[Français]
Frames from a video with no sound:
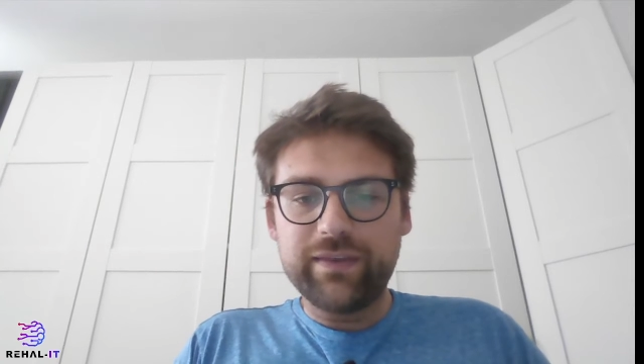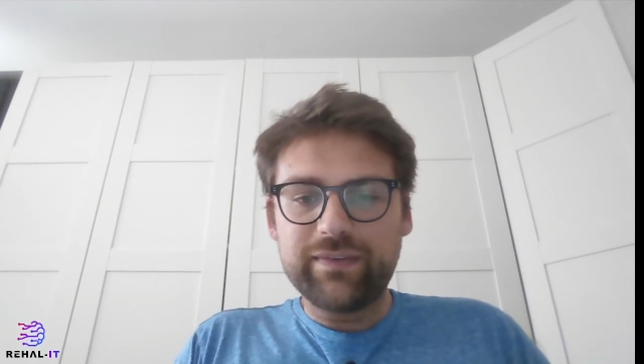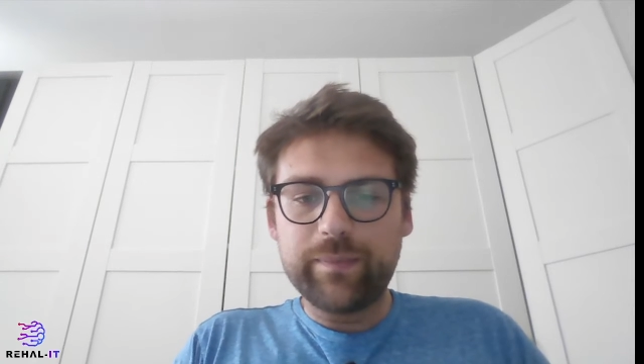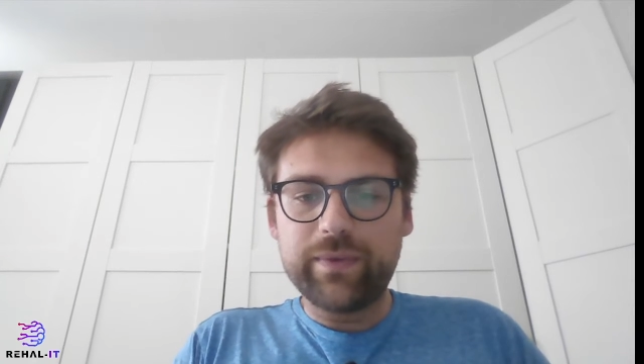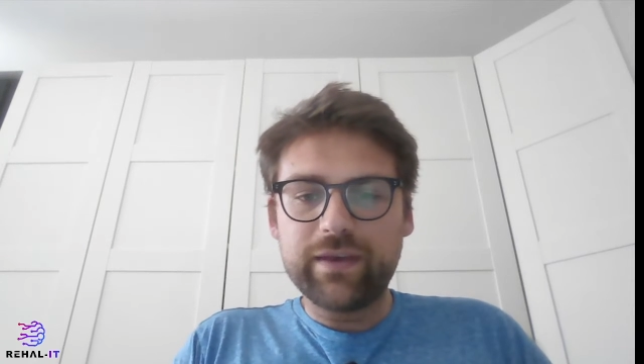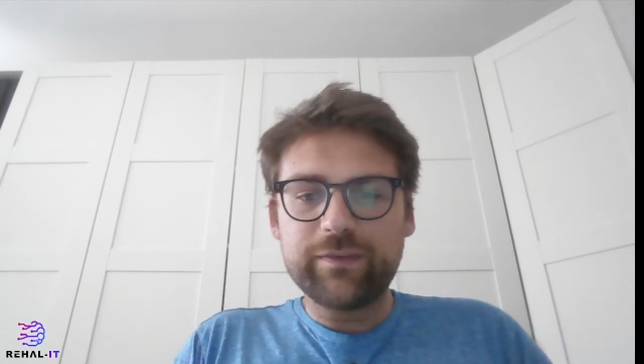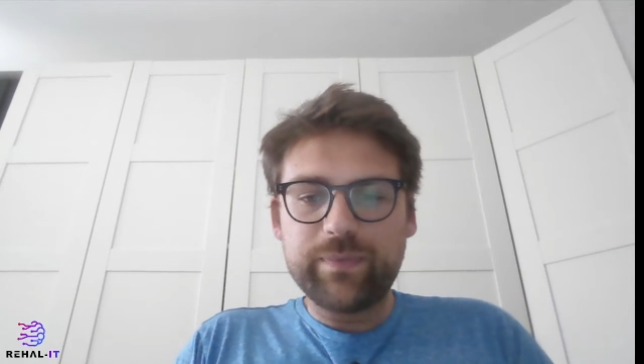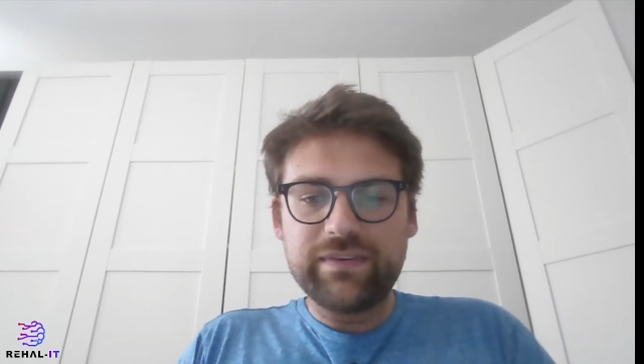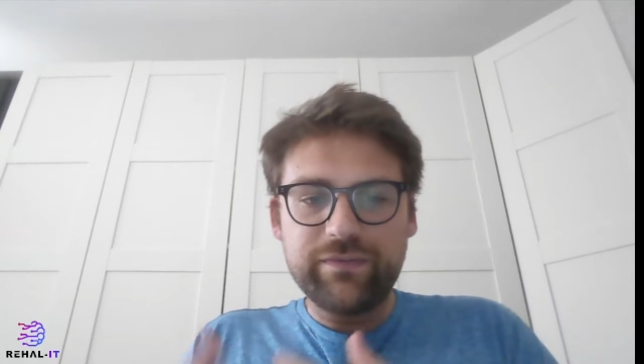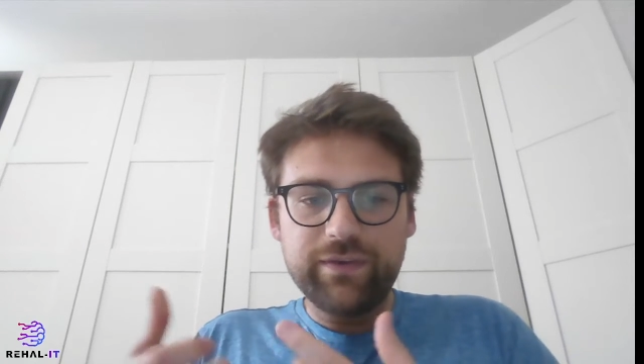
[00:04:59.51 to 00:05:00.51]
c'est bien
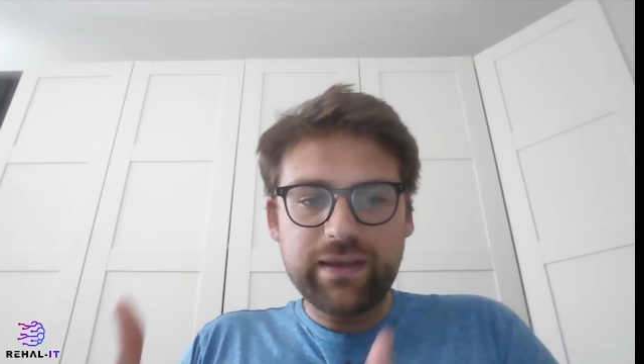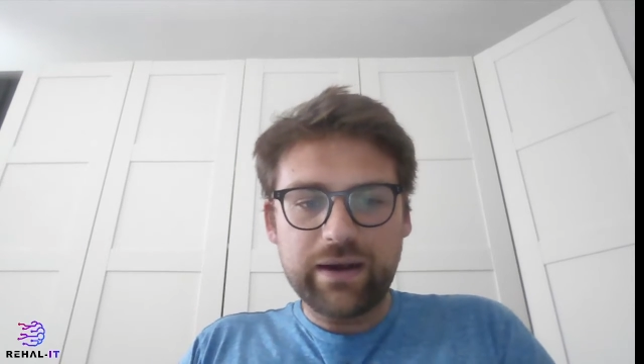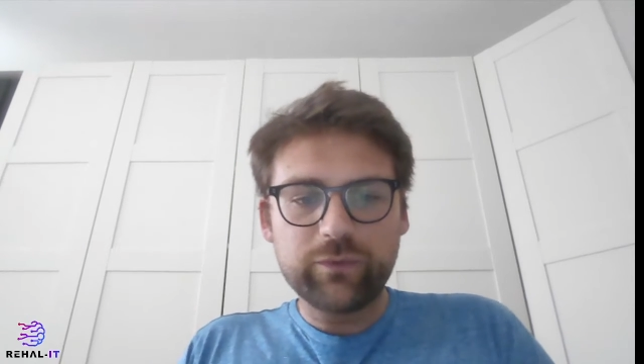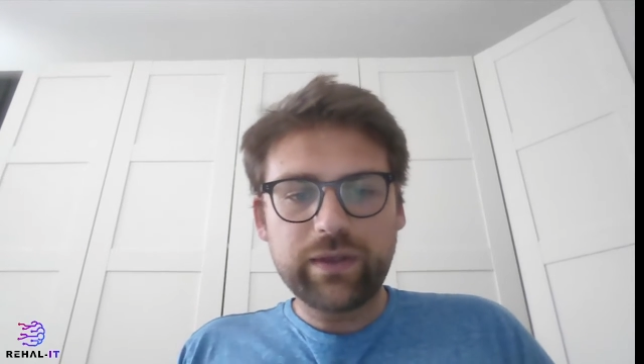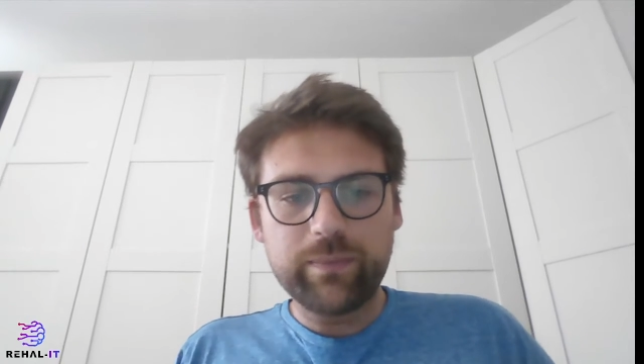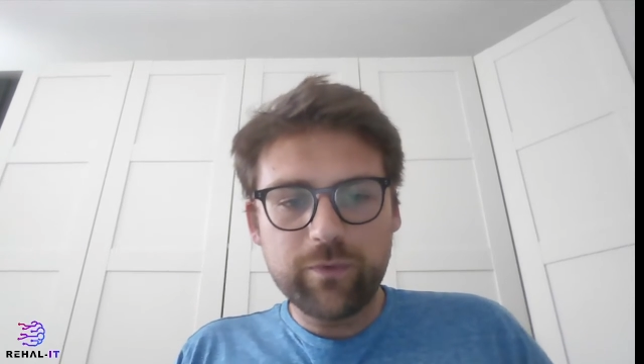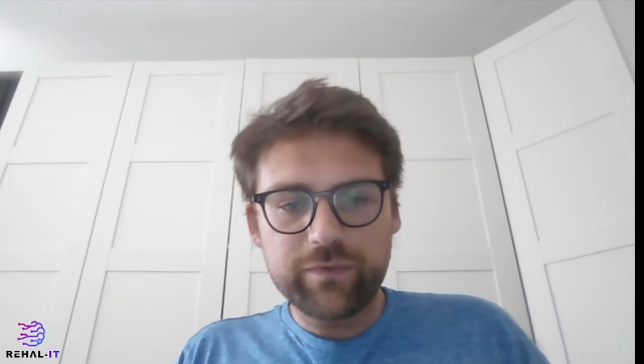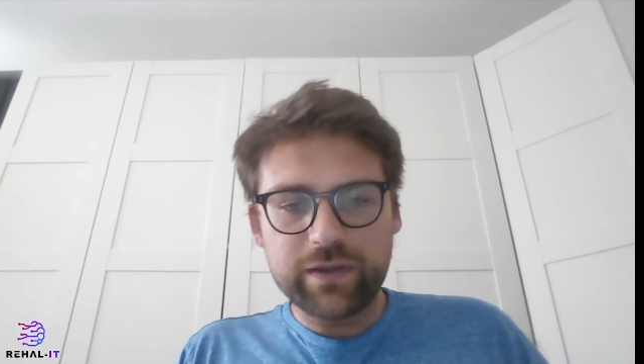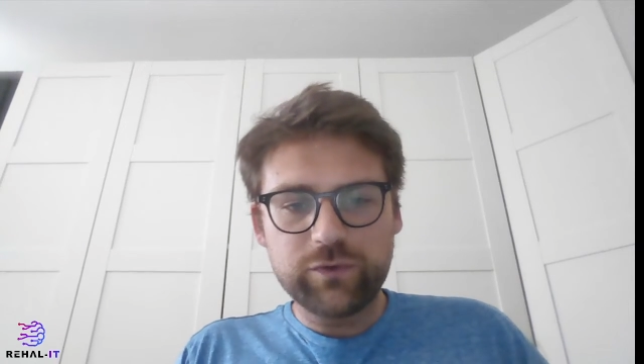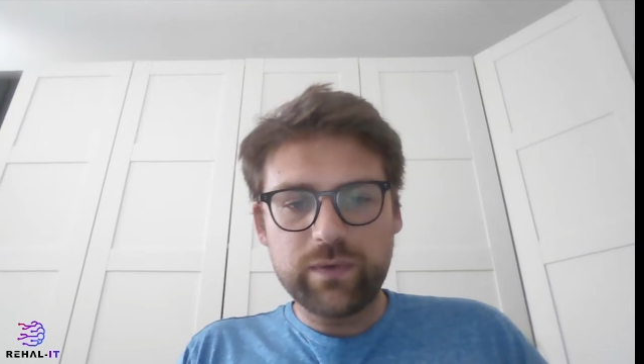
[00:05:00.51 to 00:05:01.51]
spécifique à l'entraînement
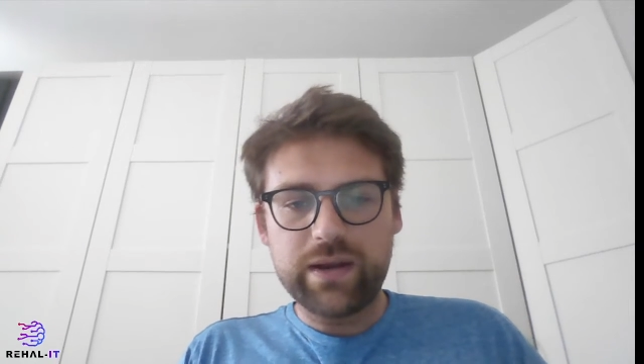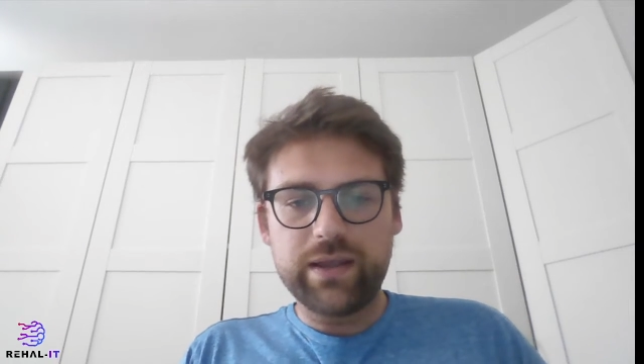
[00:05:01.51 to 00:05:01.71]
virtuel.